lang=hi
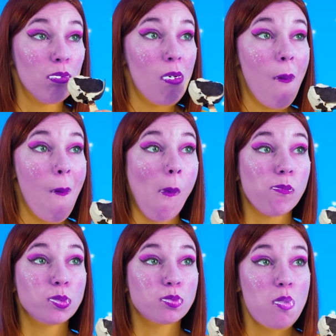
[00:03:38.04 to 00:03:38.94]
ले रही हूँ
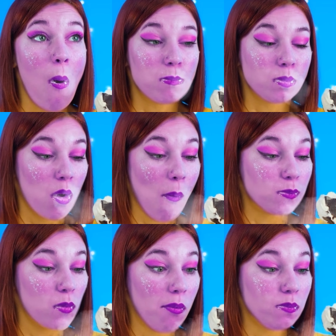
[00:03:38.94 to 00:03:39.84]

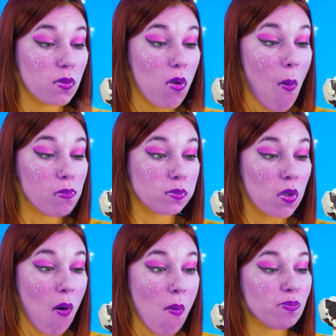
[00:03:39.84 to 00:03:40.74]
हालांकि कमरा
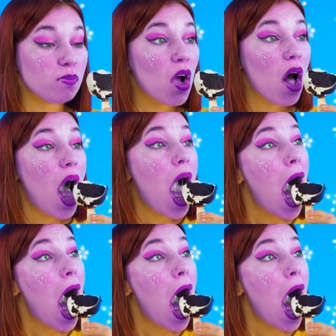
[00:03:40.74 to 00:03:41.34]
ठंडा हो गया है